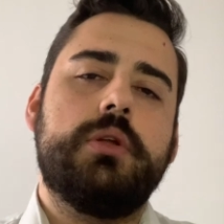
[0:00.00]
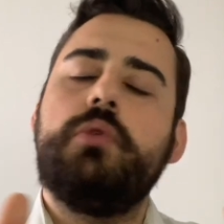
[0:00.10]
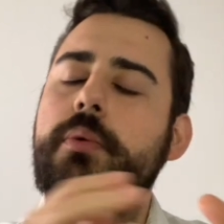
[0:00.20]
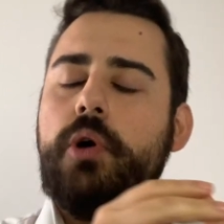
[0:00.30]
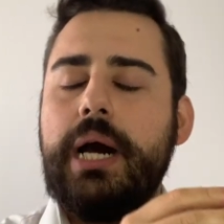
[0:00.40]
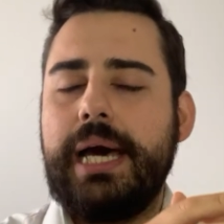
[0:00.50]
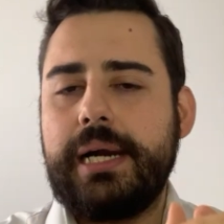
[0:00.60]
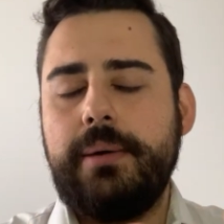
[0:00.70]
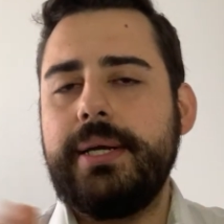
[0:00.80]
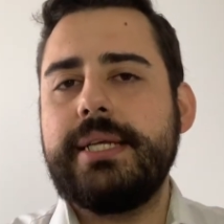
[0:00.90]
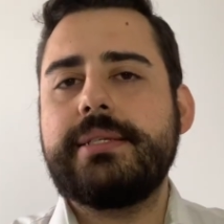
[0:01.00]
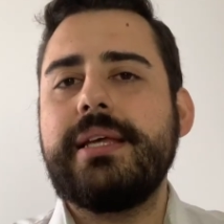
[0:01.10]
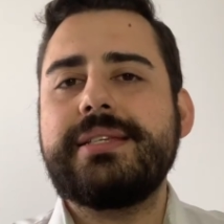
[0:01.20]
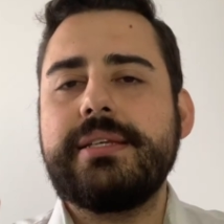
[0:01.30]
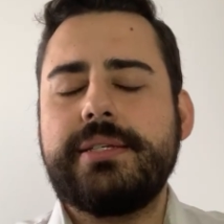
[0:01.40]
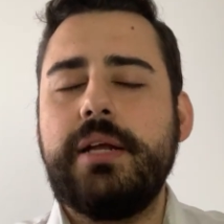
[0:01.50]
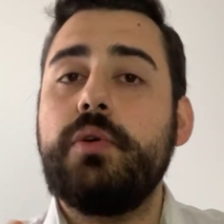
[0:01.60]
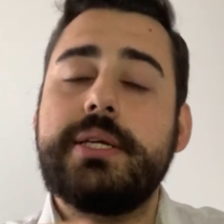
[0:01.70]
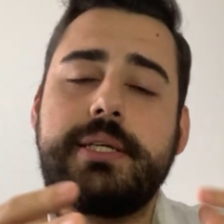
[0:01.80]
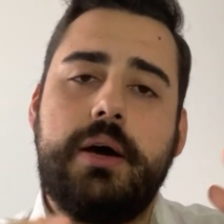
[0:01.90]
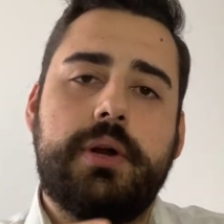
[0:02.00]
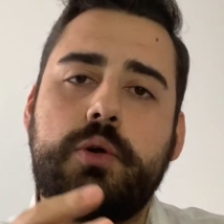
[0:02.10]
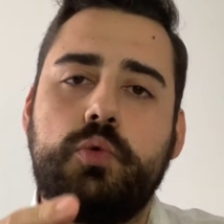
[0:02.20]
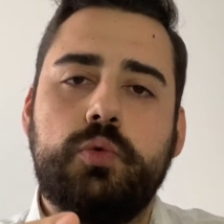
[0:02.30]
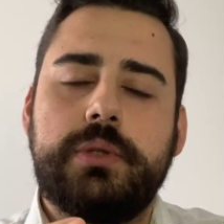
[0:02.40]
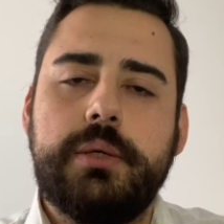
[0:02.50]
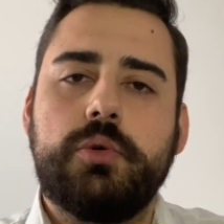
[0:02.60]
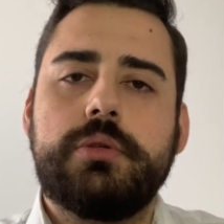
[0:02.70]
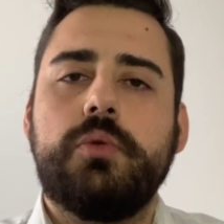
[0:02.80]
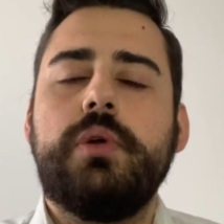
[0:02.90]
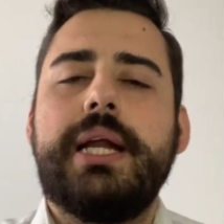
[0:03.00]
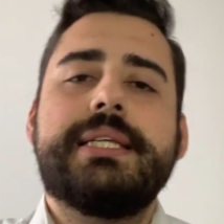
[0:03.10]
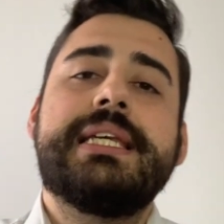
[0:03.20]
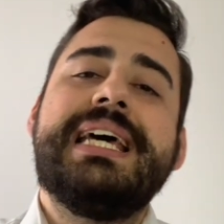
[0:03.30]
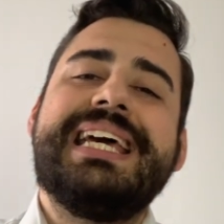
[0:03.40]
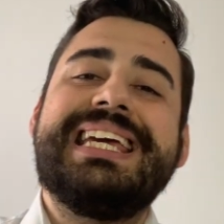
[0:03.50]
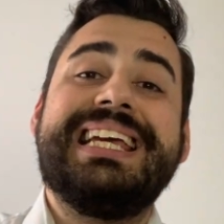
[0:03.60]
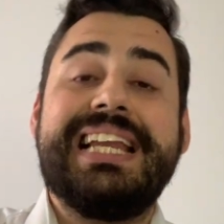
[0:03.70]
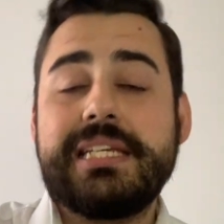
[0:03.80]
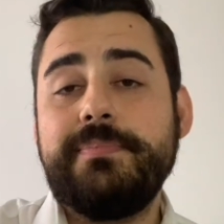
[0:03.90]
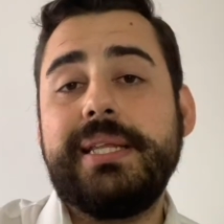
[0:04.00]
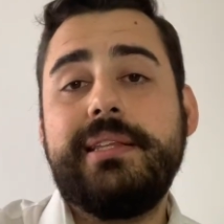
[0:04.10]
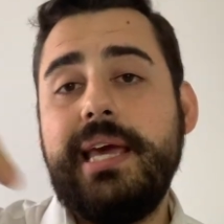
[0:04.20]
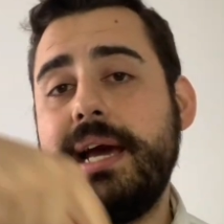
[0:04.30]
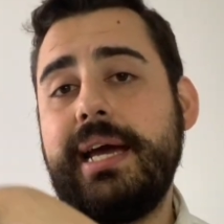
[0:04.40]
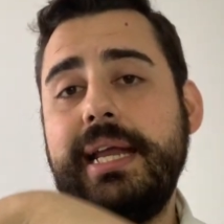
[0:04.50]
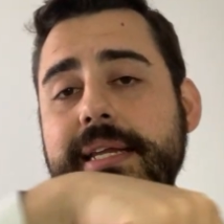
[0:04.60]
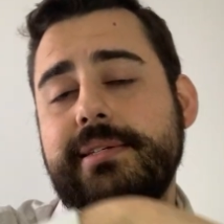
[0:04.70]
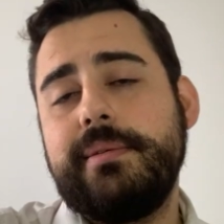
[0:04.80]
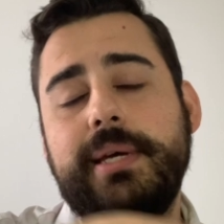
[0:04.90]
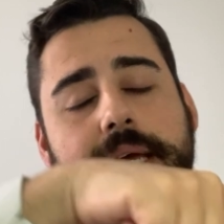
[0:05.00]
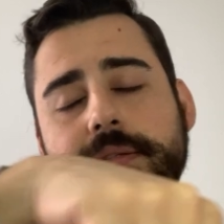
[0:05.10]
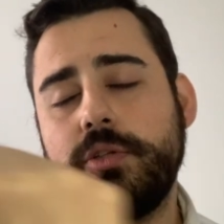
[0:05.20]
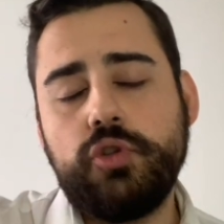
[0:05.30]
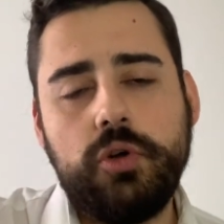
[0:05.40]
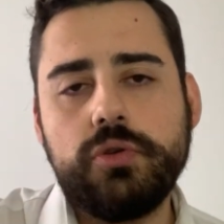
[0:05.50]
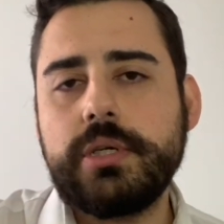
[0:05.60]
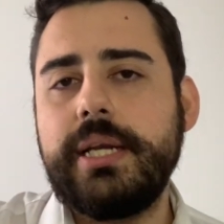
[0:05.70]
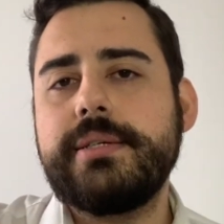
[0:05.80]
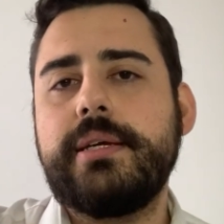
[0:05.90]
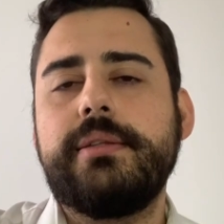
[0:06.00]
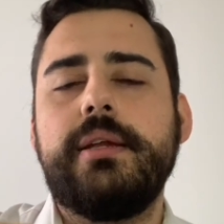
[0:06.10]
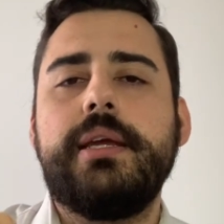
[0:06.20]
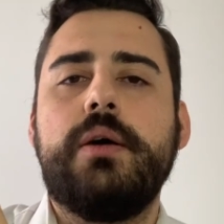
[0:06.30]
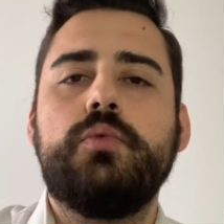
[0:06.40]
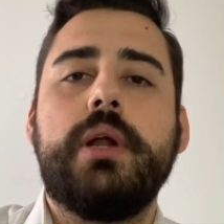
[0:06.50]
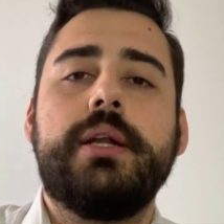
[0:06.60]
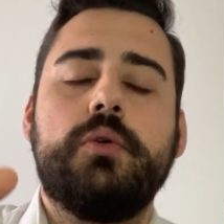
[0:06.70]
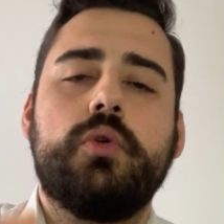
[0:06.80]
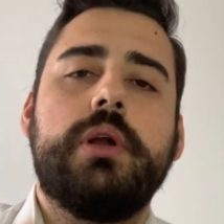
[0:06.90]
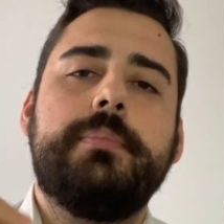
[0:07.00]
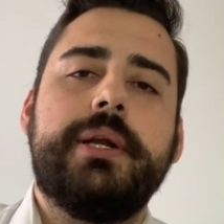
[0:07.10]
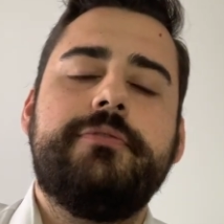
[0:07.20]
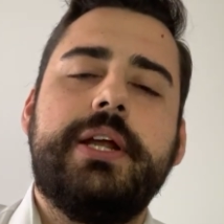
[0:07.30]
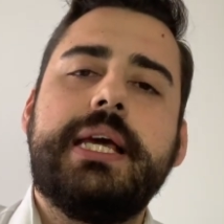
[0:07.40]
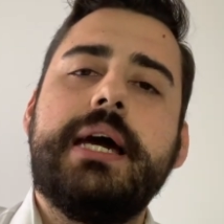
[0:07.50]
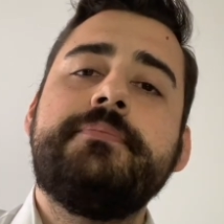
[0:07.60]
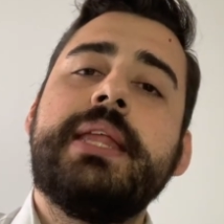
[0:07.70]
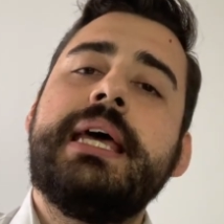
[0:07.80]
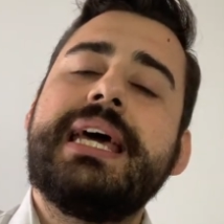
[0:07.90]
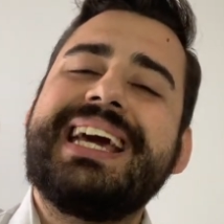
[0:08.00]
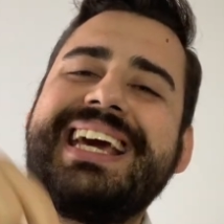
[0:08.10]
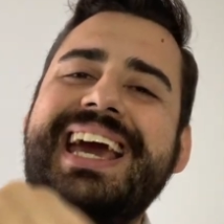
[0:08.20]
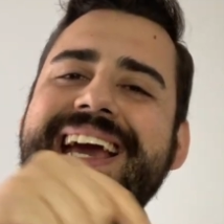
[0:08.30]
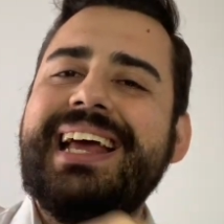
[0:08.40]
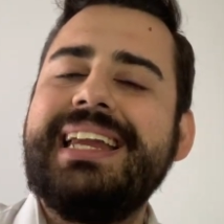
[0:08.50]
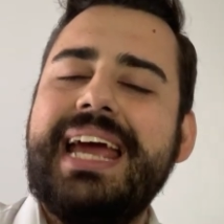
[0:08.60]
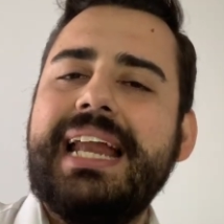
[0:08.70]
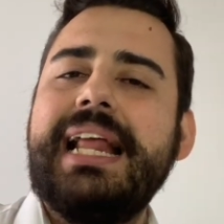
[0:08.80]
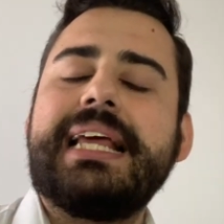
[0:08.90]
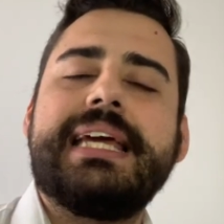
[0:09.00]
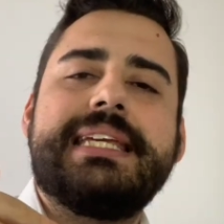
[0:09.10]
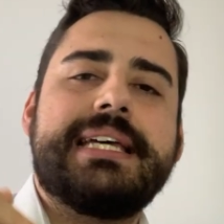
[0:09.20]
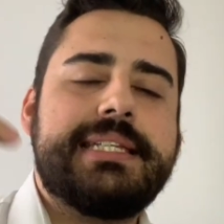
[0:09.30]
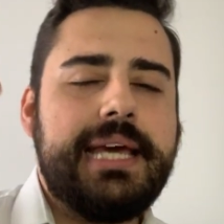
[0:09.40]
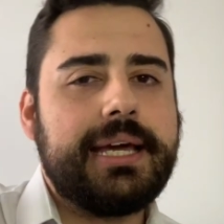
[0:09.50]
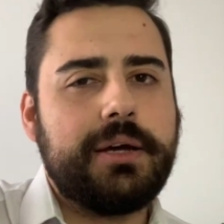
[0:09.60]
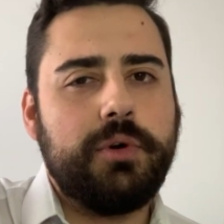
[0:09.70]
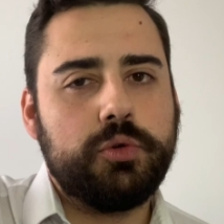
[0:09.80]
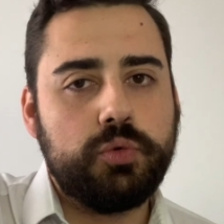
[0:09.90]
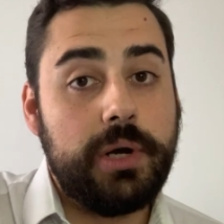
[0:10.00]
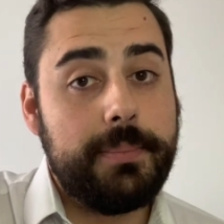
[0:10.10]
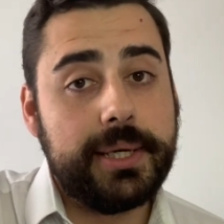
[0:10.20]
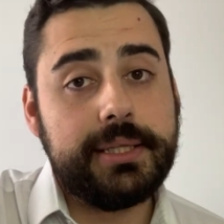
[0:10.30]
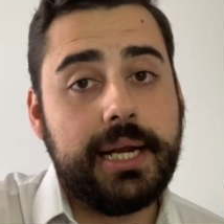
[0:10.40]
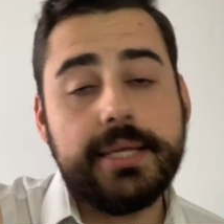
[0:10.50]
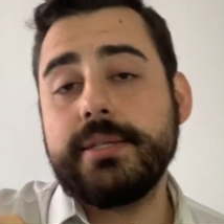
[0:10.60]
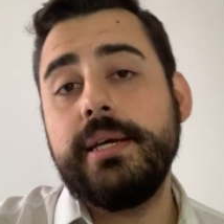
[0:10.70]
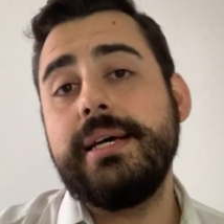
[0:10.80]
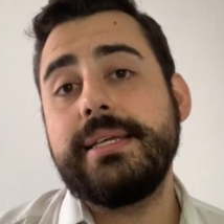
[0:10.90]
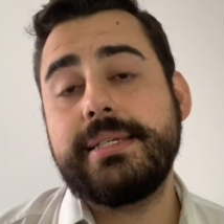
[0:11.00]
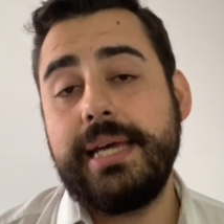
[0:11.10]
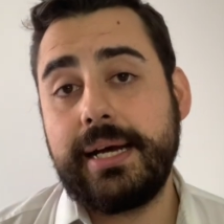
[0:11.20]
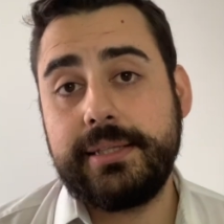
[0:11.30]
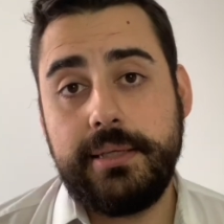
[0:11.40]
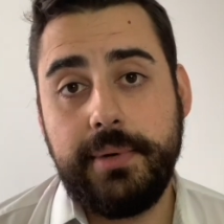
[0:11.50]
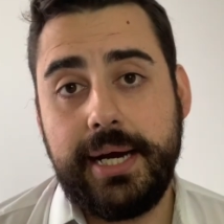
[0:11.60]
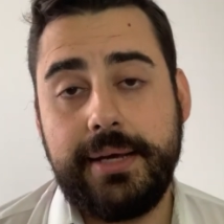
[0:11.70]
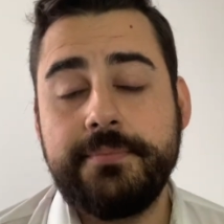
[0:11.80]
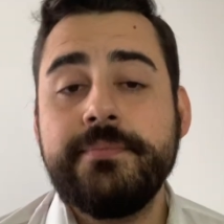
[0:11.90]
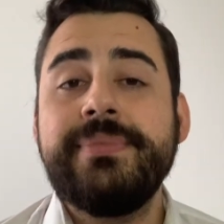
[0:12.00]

de nuevo, agarraban estas células, ahora cultivos celulares, y les metían genes y veían de todos los genes que tenía una neurona periférica, qué gen era el que ya hacía que cuando tú la apretaras se activara.